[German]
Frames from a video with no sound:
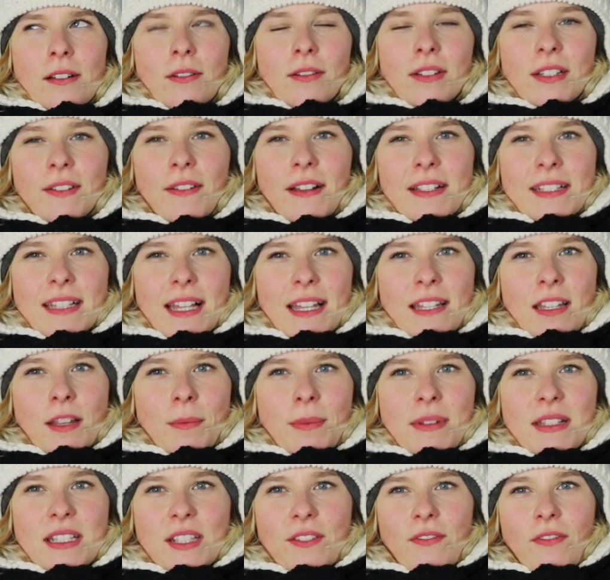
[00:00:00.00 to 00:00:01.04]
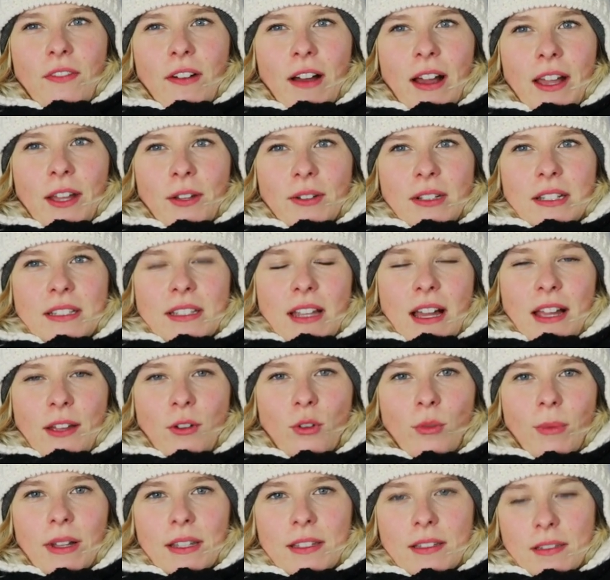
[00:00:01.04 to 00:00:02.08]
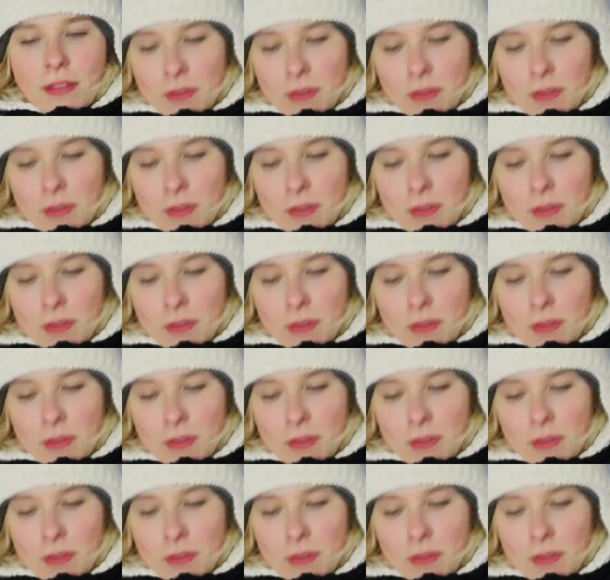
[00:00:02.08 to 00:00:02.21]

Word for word: und ich weiß gar nicht, ob ich zwei oder drei Ober...